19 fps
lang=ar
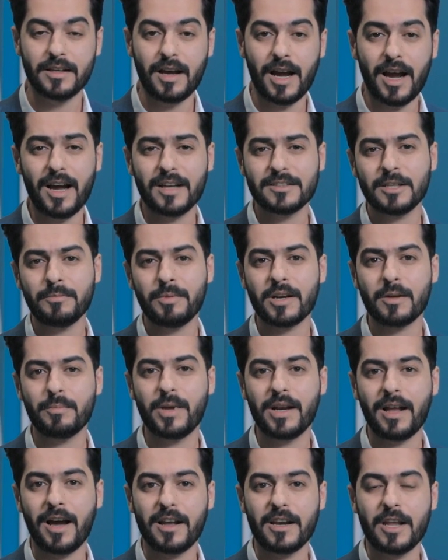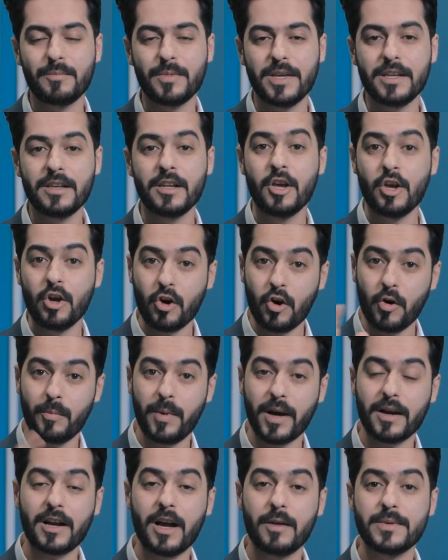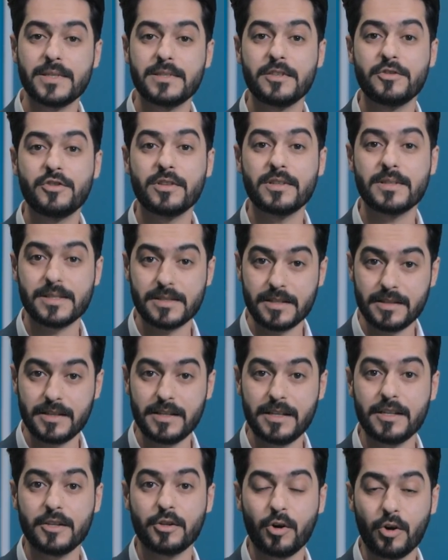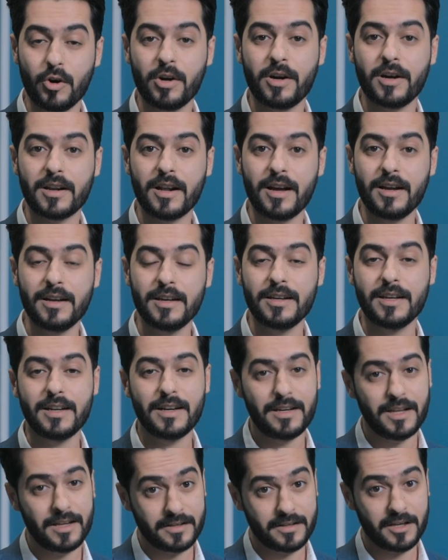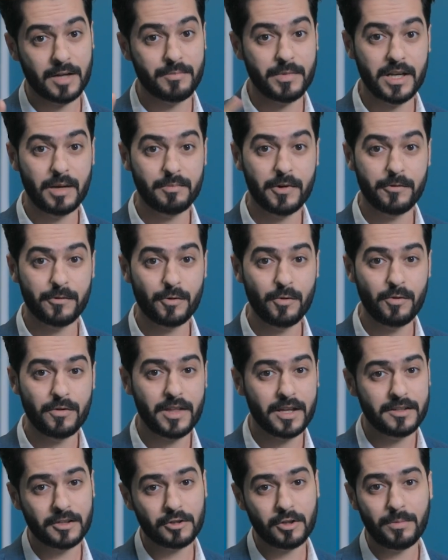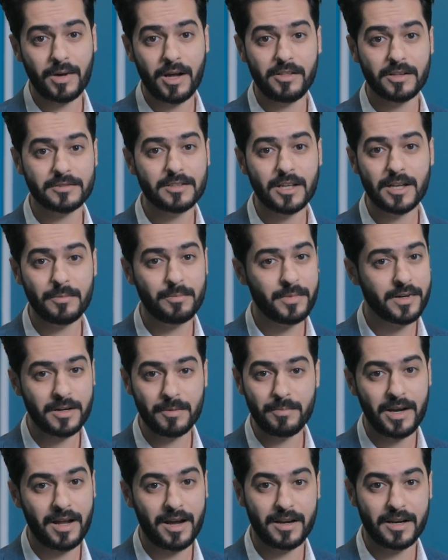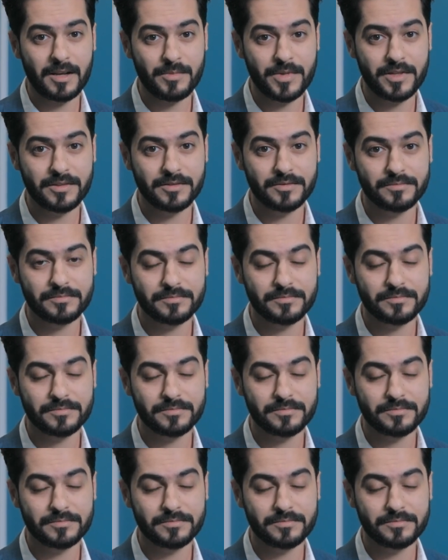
عاتب رب العالمين وبقى بالسجن سنين أخرى لأن كان من المفروض أن يطلب هذا الطلب من رب العالمين